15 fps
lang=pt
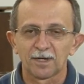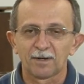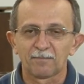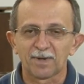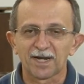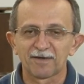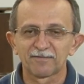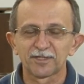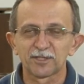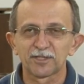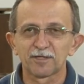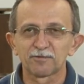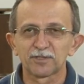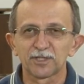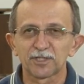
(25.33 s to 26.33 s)
A palavra de
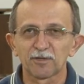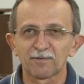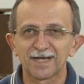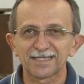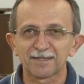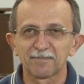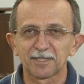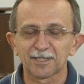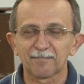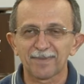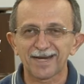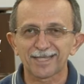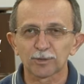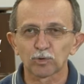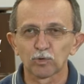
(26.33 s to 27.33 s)
Deus diz que o casamento é
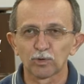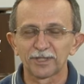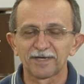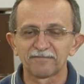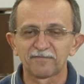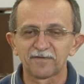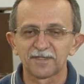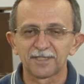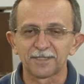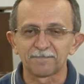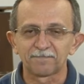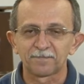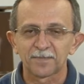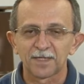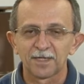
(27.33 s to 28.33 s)
para toda a vida.
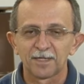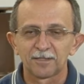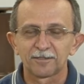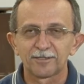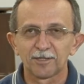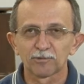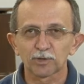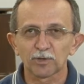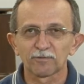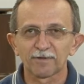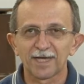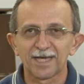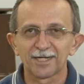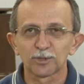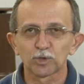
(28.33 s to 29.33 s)
Deus, quando
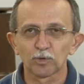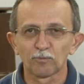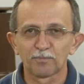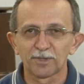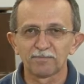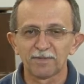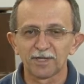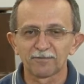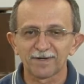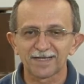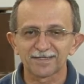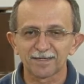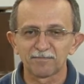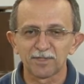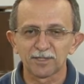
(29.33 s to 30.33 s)
realizou o primeiro
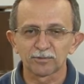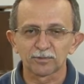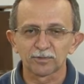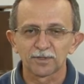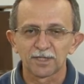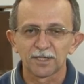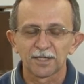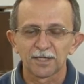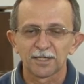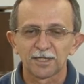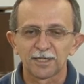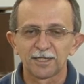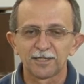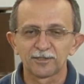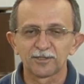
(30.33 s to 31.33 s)
casamento,
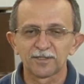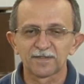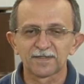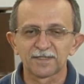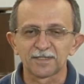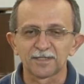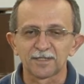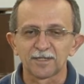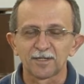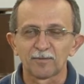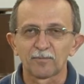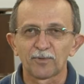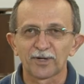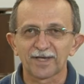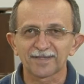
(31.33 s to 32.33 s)
ele disse:
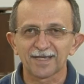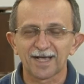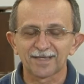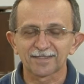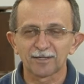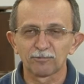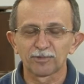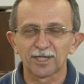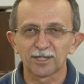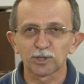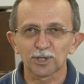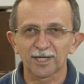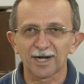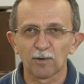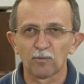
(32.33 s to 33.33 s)
Por essa razão
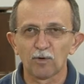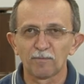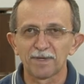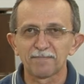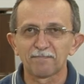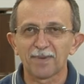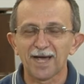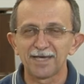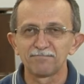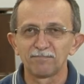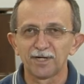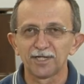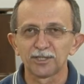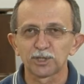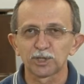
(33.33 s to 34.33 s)
deixará o homem pai e
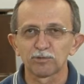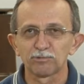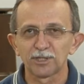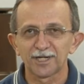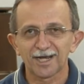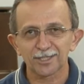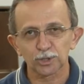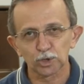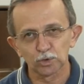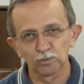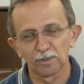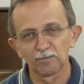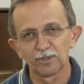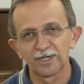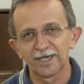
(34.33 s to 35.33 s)
mãe, se unirá à
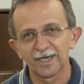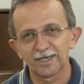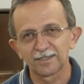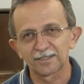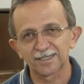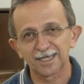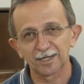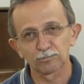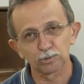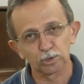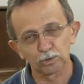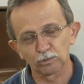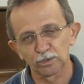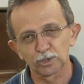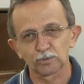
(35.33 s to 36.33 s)
sua mulher e serão os
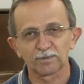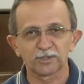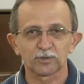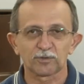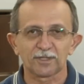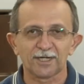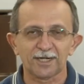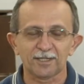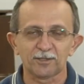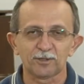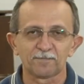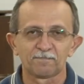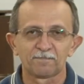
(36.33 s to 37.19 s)
dois uma só carne.